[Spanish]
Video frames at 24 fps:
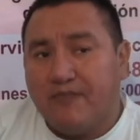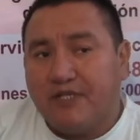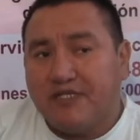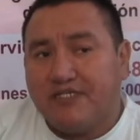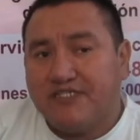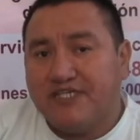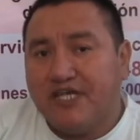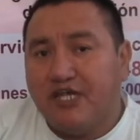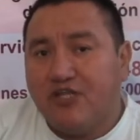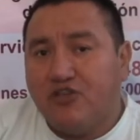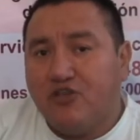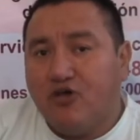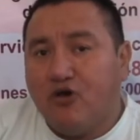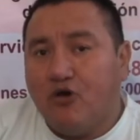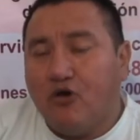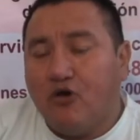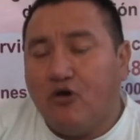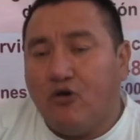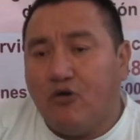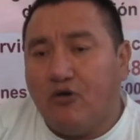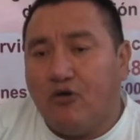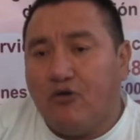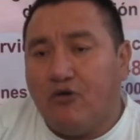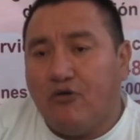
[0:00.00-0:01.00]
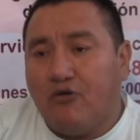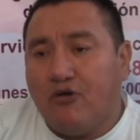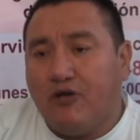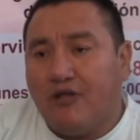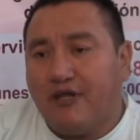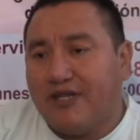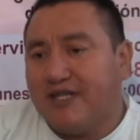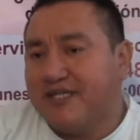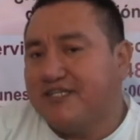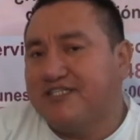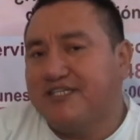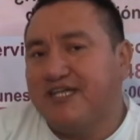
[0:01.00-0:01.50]
siendo
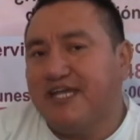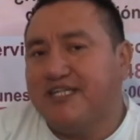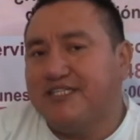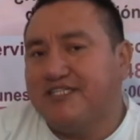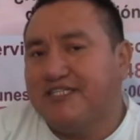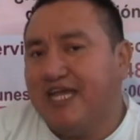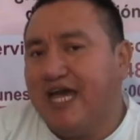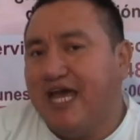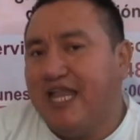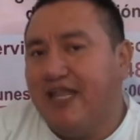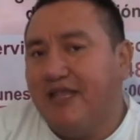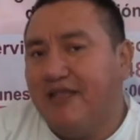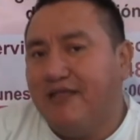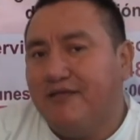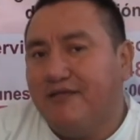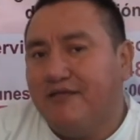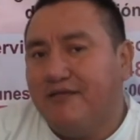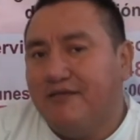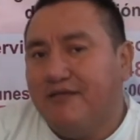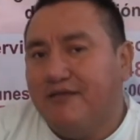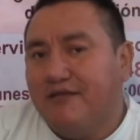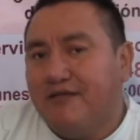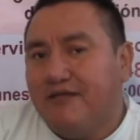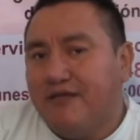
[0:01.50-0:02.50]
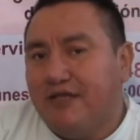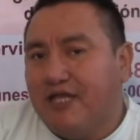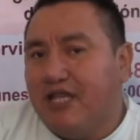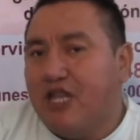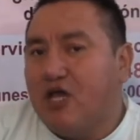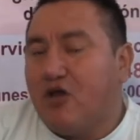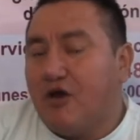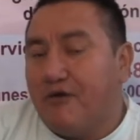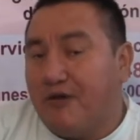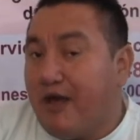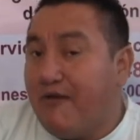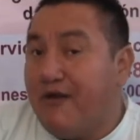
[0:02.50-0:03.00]
residencial y
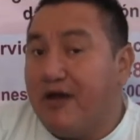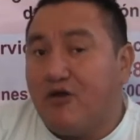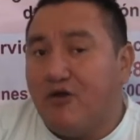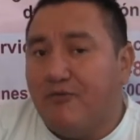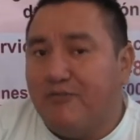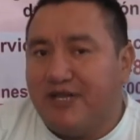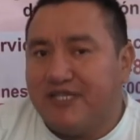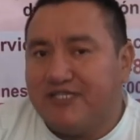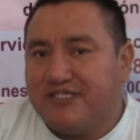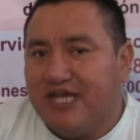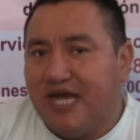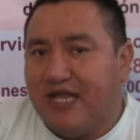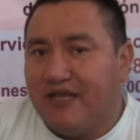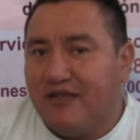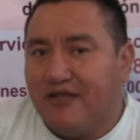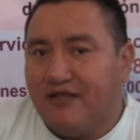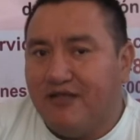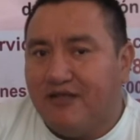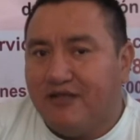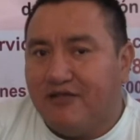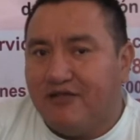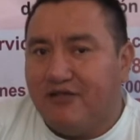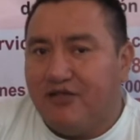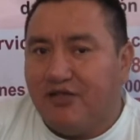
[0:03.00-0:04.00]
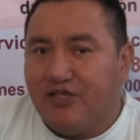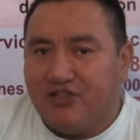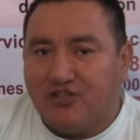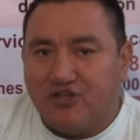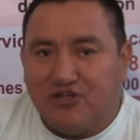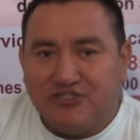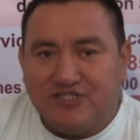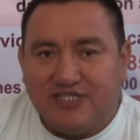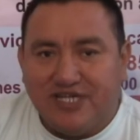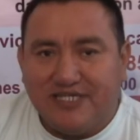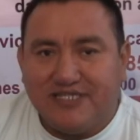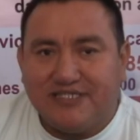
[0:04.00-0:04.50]
le cobraba comercial.
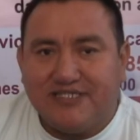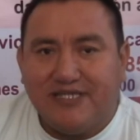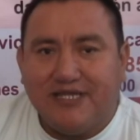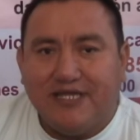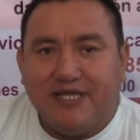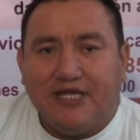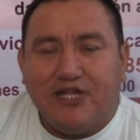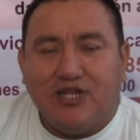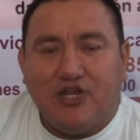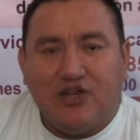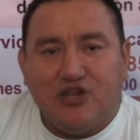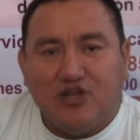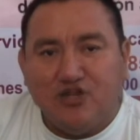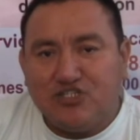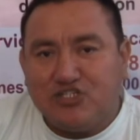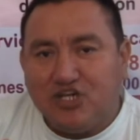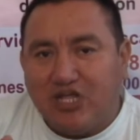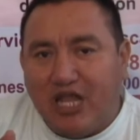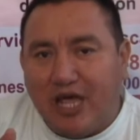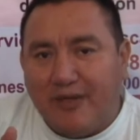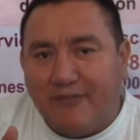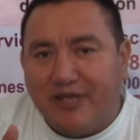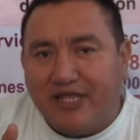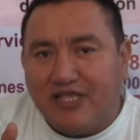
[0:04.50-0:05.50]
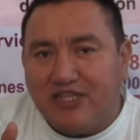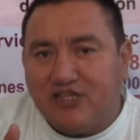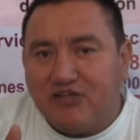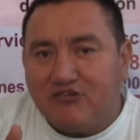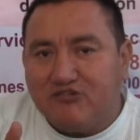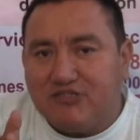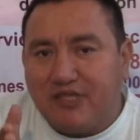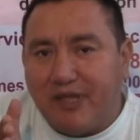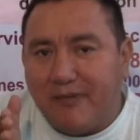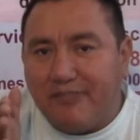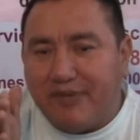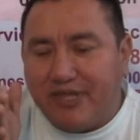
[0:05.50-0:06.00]
Entonces, no solamente
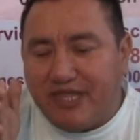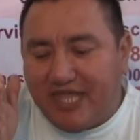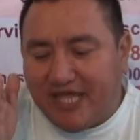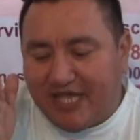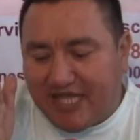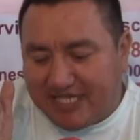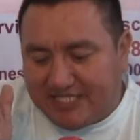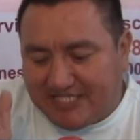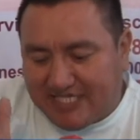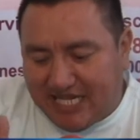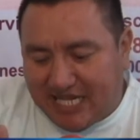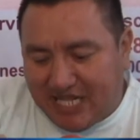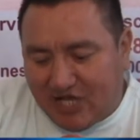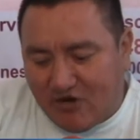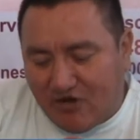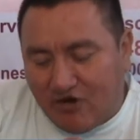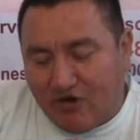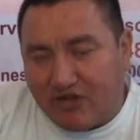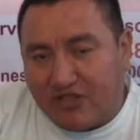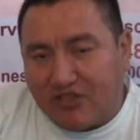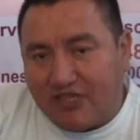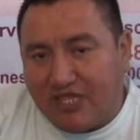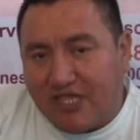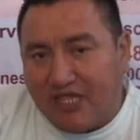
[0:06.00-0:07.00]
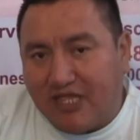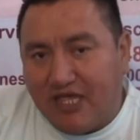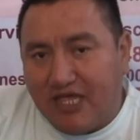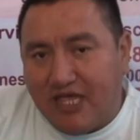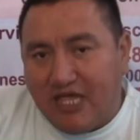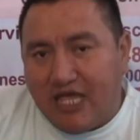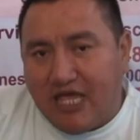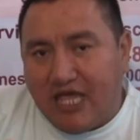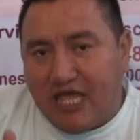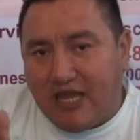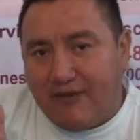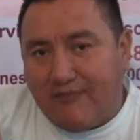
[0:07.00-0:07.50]
usted pide que se le corte
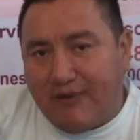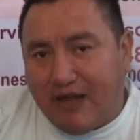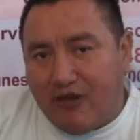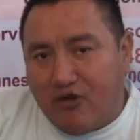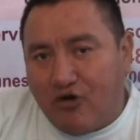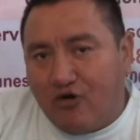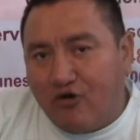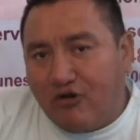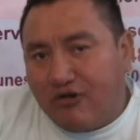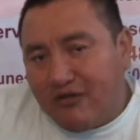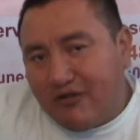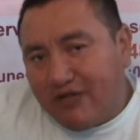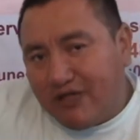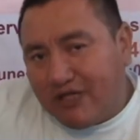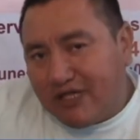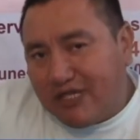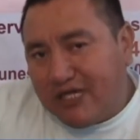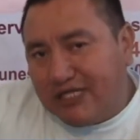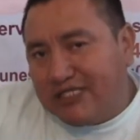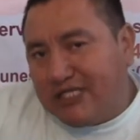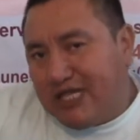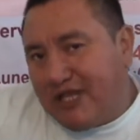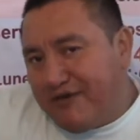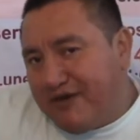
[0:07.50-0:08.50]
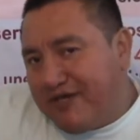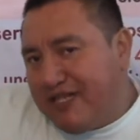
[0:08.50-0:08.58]
el valor que se le